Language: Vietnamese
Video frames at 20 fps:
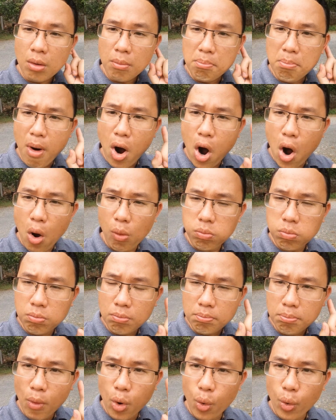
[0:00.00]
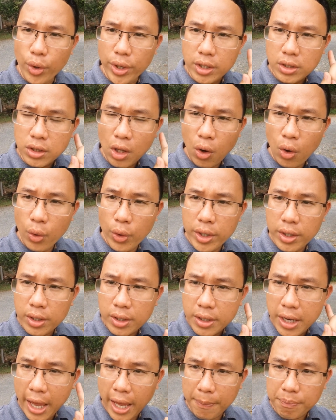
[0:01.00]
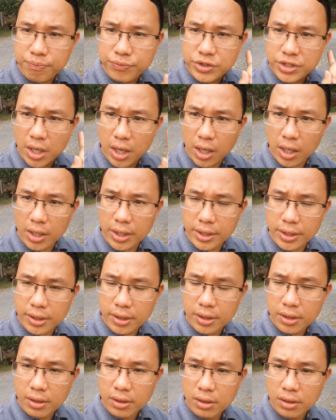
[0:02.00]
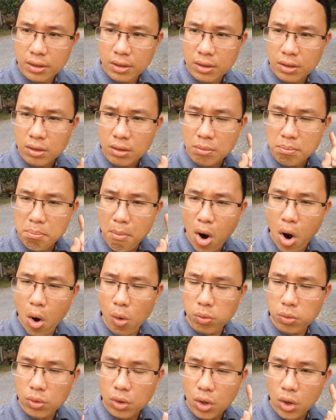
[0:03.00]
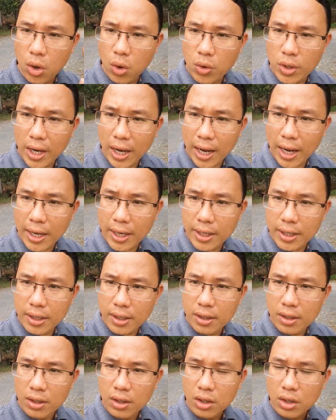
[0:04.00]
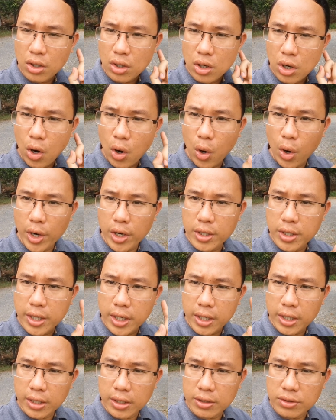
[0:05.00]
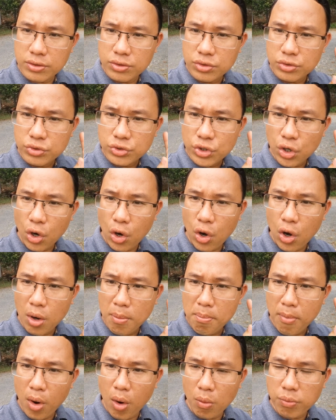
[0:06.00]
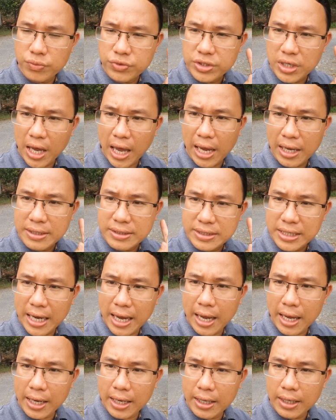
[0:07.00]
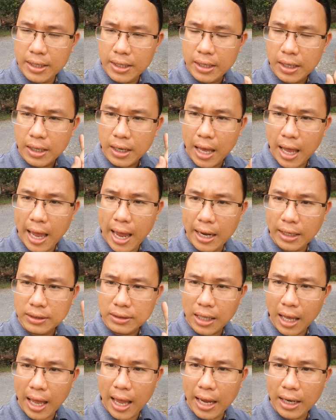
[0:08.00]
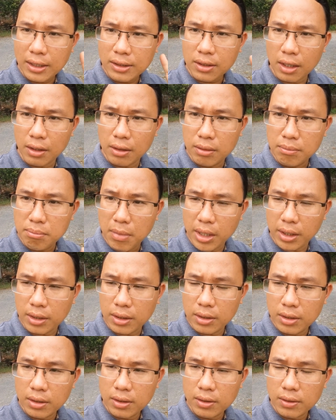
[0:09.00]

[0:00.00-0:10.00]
Một buổi tối đẹp trời, một cô gái gọi điện cho một chàng trai đang tán tỉnh mình.